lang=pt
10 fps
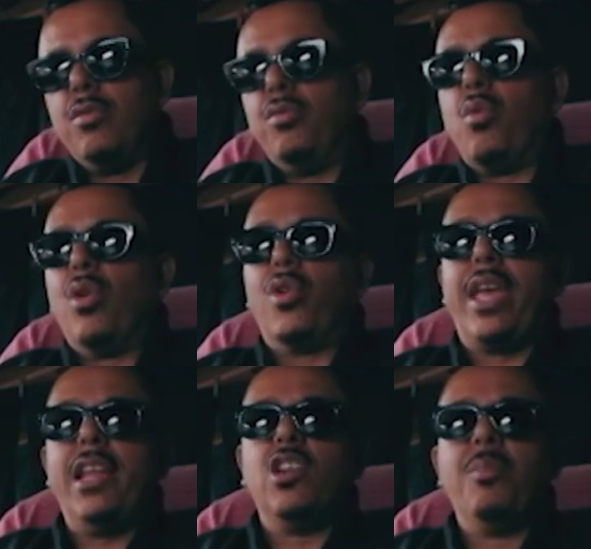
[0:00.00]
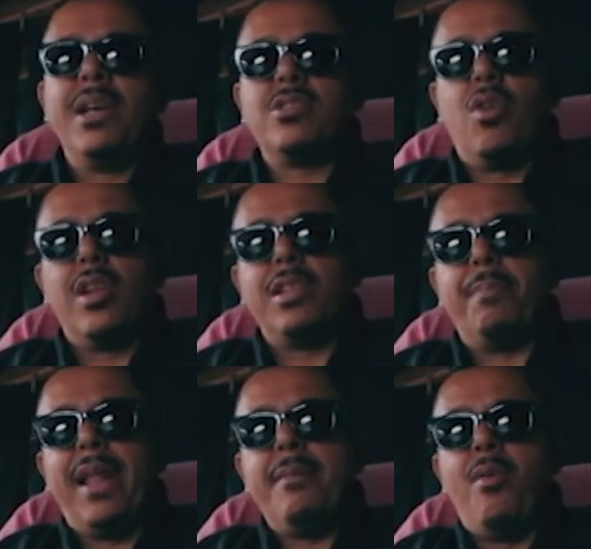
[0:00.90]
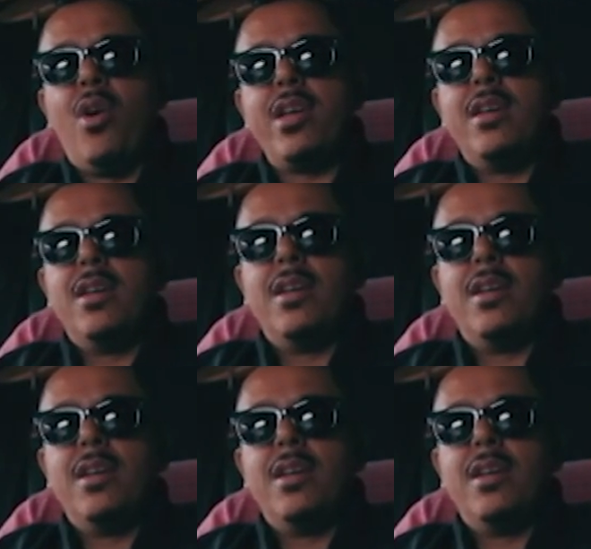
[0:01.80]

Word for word: Não coloquei ele numa escola de playboy,